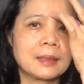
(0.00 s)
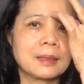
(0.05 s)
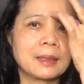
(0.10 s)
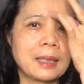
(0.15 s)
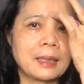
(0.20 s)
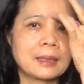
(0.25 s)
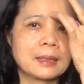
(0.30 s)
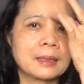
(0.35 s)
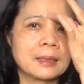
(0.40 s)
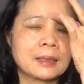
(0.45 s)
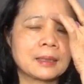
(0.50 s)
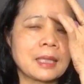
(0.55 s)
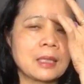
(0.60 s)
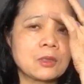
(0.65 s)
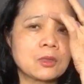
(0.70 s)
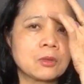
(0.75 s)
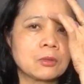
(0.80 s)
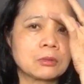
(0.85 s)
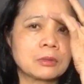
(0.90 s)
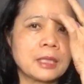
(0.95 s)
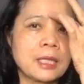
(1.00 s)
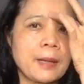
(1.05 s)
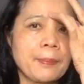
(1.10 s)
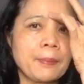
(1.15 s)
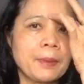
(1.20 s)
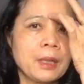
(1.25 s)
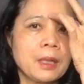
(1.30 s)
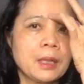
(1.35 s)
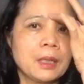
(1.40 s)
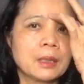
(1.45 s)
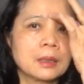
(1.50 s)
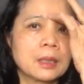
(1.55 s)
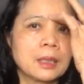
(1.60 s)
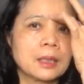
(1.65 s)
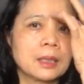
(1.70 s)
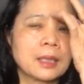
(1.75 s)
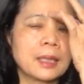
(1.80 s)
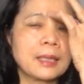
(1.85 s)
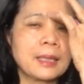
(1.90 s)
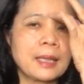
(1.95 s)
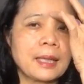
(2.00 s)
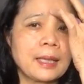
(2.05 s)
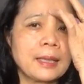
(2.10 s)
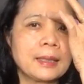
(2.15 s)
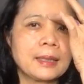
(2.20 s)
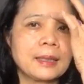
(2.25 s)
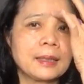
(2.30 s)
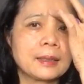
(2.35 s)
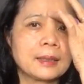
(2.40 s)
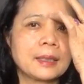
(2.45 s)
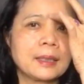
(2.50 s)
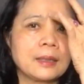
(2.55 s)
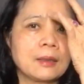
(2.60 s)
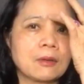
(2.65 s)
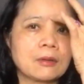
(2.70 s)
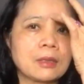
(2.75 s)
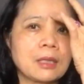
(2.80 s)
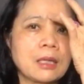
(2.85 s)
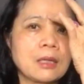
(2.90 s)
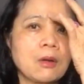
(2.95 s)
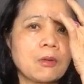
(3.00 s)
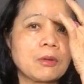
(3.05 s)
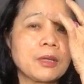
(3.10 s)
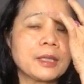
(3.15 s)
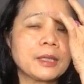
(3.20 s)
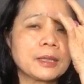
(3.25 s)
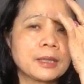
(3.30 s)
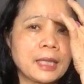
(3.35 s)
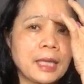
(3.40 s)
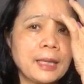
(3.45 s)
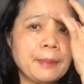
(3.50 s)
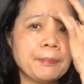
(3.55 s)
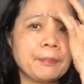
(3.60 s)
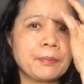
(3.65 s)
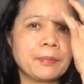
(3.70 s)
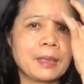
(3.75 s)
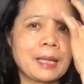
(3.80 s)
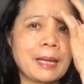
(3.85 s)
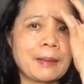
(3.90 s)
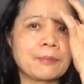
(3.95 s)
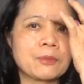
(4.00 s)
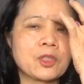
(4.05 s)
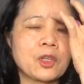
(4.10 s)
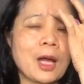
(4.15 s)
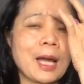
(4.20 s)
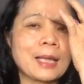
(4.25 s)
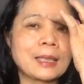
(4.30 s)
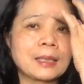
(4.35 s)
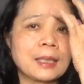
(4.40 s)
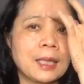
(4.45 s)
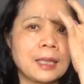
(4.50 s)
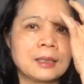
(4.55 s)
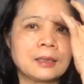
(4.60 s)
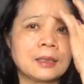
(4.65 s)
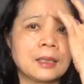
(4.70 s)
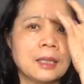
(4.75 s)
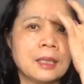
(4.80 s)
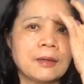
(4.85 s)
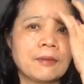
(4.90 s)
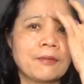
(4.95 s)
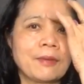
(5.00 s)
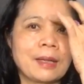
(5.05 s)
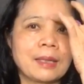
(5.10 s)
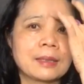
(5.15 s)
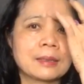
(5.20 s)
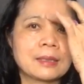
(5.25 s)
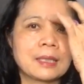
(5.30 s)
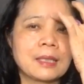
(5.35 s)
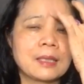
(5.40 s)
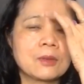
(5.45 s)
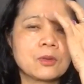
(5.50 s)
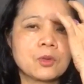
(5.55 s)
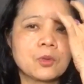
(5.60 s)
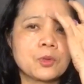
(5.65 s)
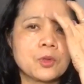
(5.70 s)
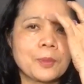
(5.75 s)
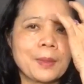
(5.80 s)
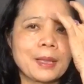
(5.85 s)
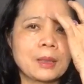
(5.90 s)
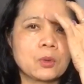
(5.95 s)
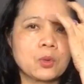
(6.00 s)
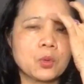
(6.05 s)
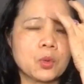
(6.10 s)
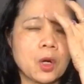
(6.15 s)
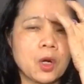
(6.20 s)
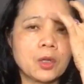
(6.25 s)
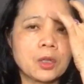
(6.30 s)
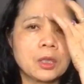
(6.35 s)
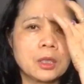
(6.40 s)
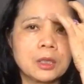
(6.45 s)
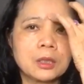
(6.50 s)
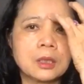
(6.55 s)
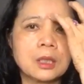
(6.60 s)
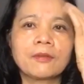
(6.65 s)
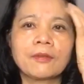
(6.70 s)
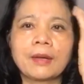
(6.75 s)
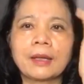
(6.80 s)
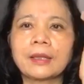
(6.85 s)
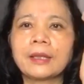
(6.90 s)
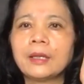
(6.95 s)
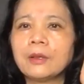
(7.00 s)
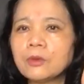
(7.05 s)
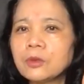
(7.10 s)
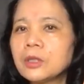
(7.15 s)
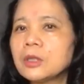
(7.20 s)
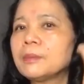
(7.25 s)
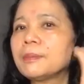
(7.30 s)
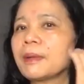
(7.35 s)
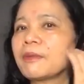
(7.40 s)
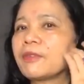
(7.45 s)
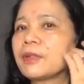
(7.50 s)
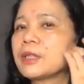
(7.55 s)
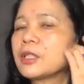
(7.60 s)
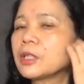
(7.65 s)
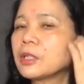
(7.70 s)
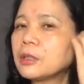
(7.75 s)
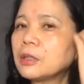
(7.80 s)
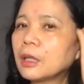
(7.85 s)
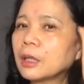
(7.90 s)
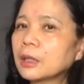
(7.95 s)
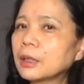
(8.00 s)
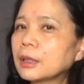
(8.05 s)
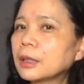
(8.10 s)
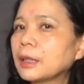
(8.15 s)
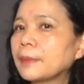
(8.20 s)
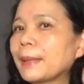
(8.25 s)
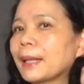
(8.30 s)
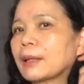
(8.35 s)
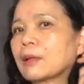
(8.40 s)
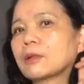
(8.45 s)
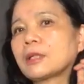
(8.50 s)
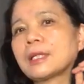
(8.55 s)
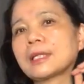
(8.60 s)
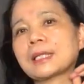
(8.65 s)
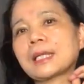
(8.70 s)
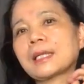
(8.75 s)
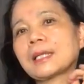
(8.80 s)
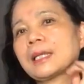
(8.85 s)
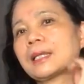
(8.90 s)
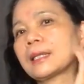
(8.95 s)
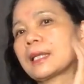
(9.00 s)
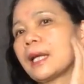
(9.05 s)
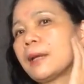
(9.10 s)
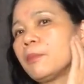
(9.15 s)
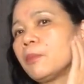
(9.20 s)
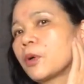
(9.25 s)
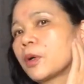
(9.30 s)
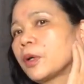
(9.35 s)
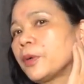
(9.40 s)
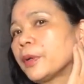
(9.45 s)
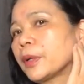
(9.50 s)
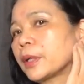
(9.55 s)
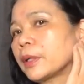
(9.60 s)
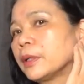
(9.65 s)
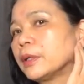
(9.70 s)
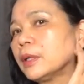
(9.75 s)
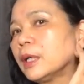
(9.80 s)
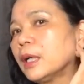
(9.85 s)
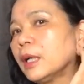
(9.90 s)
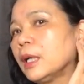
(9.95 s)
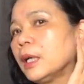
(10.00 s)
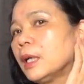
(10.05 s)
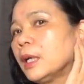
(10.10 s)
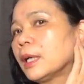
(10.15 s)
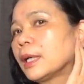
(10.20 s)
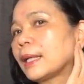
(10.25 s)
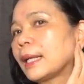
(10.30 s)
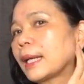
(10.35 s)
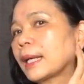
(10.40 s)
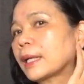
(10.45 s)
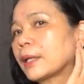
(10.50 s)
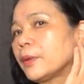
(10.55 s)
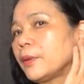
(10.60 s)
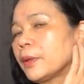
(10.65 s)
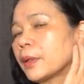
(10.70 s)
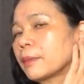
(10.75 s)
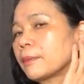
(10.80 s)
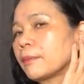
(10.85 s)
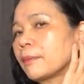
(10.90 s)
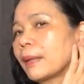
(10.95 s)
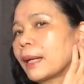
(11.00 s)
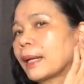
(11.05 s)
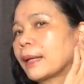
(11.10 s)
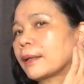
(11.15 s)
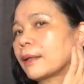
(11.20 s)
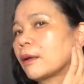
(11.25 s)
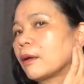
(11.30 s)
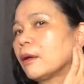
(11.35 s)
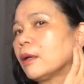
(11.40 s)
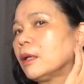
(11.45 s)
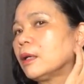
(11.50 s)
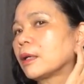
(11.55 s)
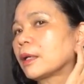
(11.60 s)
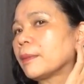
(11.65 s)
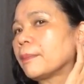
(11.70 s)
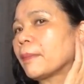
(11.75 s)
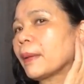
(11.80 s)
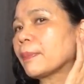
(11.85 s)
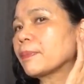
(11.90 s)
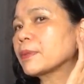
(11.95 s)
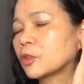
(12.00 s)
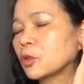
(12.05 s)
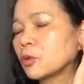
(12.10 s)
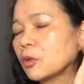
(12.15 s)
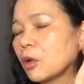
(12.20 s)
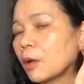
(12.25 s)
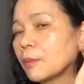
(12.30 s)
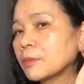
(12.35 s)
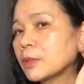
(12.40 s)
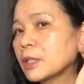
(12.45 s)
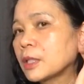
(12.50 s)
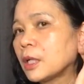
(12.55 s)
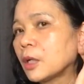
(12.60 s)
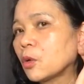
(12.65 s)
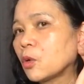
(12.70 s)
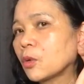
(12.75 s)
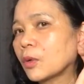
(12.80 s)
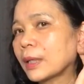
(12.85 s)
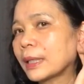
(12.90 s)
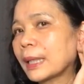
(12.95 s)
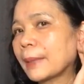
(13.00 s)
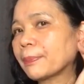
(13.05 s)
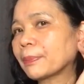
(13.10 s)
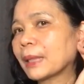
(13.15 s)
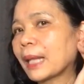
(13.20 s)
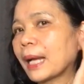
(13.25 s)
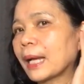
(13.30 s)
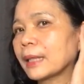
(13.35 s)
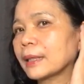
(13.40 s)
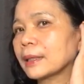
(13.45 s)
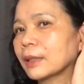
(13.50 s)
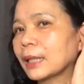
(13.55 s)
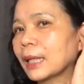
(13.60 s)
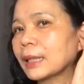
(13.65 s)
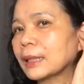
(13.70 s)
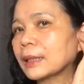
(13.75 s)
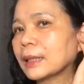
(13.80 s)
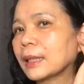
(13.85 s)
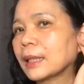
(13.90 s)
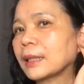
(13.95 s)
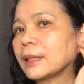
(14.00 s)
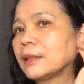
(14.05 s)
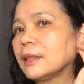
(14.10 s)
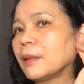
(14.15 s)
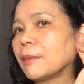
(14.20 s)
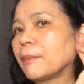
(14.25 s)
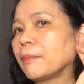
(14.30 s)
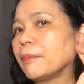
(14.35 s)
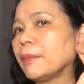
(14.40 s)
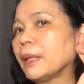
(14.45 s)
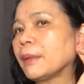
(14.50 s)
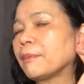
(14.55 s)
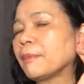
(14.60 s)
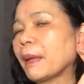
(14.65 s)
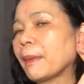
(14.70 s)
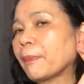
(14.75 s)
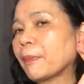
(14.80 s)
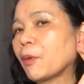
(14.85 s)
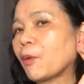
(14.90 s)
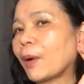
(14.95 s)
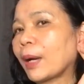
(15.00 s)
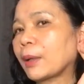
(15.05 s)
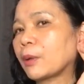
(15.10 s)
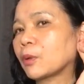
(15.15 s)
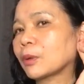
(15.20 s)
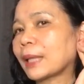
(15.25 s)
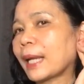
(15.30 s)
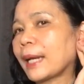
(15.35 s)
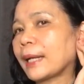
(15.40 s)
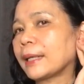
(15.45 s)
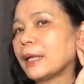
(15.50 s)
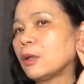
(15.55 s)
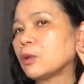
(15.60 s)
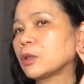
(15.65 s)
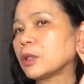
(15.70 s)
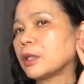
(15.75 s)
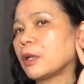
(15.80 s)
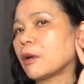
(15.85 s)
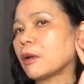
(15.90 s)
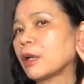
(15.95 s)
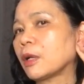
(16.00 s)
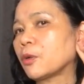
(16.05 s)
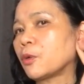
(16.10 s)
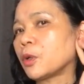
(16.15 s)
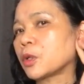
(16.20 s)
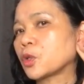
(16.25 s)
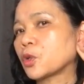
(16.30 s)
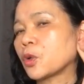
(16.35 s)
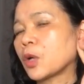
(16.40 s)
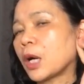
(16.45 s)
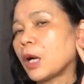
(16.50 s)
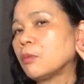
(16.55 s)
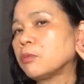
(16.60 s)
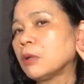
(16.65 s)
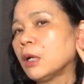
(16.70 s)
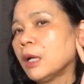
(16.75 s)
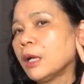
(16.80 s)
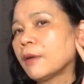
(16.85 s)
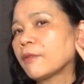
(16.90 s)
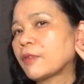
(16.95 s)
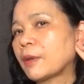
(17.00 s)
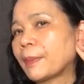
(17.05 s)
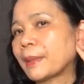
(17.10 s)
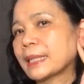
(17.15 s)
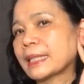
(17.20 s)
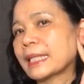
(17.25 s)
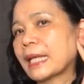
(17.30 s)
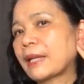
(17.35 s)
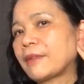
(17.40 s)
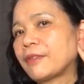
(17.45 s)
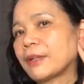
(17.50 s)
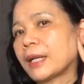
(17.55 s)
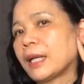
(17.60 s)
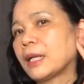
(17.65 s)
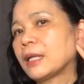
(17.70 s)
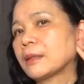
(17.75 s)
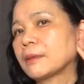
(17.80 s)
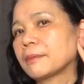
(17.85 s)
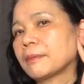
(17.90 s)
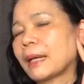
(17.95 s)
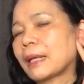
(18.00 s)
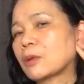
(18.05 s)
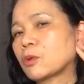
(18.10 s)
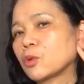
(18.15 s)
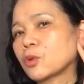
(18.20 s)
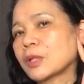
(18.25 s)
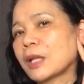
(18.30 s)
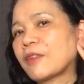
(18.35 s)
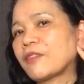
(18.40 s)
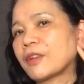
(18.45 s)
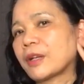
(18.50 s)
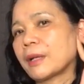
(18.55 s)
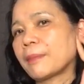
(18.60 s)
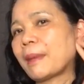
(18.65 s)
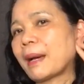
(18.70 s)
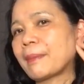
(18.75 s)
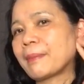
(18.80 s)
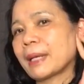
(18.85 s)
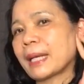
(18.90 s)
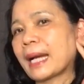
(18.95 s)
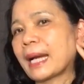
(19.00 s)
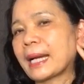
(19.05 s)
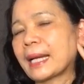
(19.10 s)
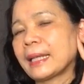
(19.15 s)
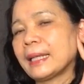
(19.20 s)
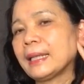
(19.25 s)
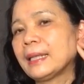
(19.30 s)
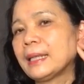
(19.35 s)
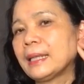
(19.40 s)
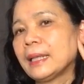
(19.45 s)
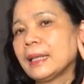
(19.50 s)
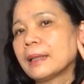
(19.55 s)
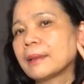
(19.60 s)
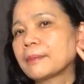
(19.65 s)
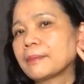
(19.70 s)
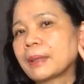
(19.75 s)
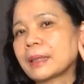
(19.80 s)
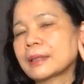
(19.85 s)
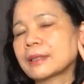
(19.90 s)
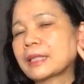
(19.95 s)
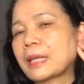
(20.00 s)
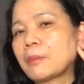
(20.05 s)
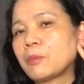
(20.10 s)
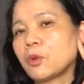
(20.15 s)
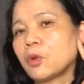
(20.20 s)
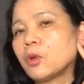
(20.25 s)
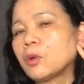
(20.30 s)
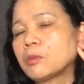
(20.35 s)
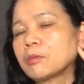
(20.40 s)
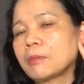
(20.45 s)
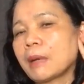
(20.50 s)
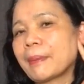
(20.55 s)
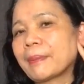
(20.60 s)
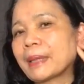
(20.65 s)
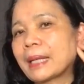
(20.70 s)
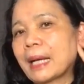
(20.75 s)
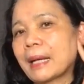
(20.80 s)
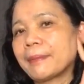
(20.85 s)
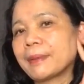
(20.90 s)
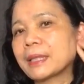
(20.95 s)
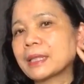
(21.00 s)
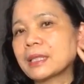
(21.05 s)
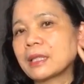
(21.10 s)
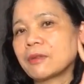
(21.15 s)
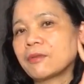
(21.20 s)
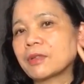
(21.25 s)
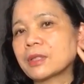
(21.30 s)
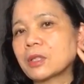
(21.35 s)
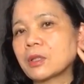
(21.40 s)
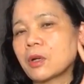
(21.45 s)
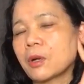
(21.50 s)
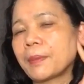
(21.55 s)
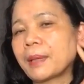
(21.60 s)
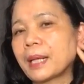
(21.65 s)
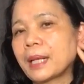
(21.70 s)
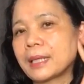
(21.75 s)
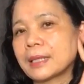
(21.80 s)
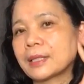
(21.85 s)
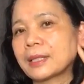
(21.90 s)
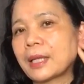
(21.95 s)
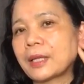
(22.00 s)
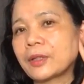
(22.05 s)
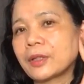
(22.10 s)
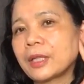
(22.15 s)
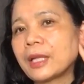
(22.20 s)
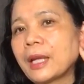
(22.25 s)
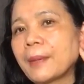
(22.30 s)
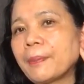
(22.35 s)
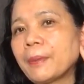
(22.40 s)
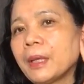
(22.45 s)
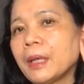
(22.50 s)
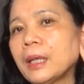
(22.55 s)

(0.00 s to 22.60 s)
lại tác động tiếp. Thì cái này thì nó tác động lên tim, làm cho an thần và sẽ giúp cho bạn ngủ ngon hơn. Và nếu như mà vẫn chưa được thì bạn có thể xác định thêm một cái huyệt nữa, là cái huyệt mà nó ở cái mép, chỗ lõm dưới của cái nắp tai, cắt cái đường bên mép ngoài của tai ở đâu thì đó là huyệt số 0, và bạn day vào đây, bạn cũng day vào đây 30 cái. Bạn day một lúc 30 cái, bạn dừng và sau đó bạn lại day tiếp.